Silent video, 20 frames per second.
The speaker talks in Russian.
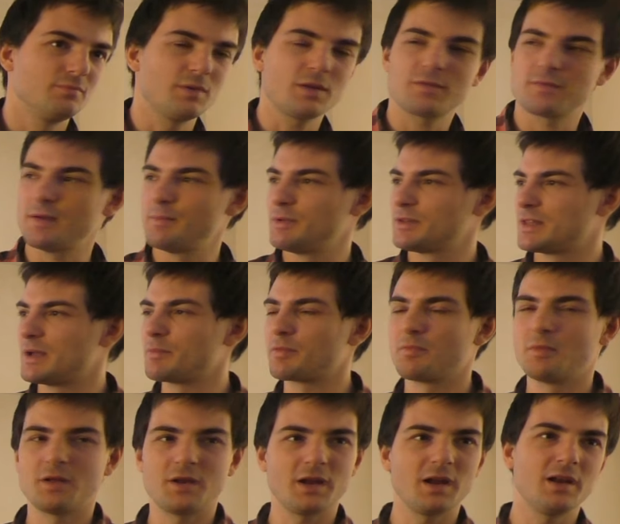Мы с вами там
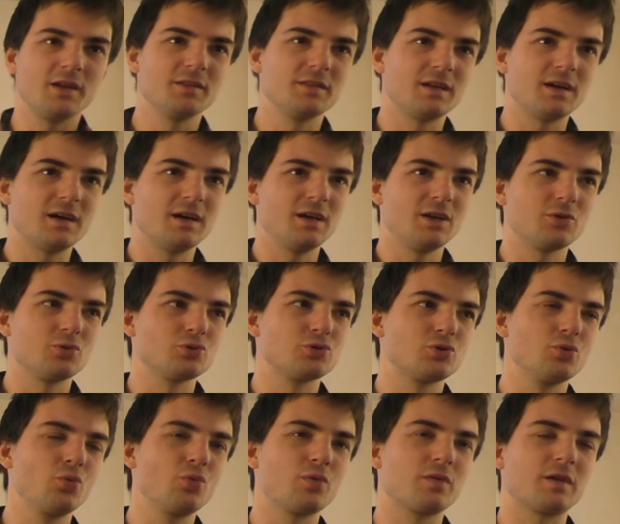смотрели на эту
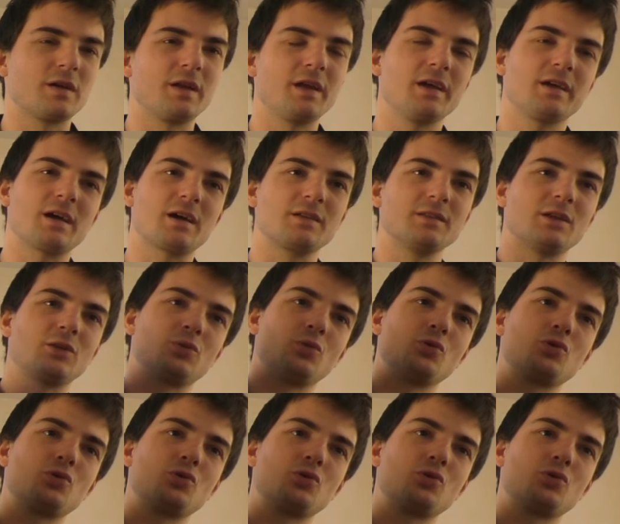штуку скорее как на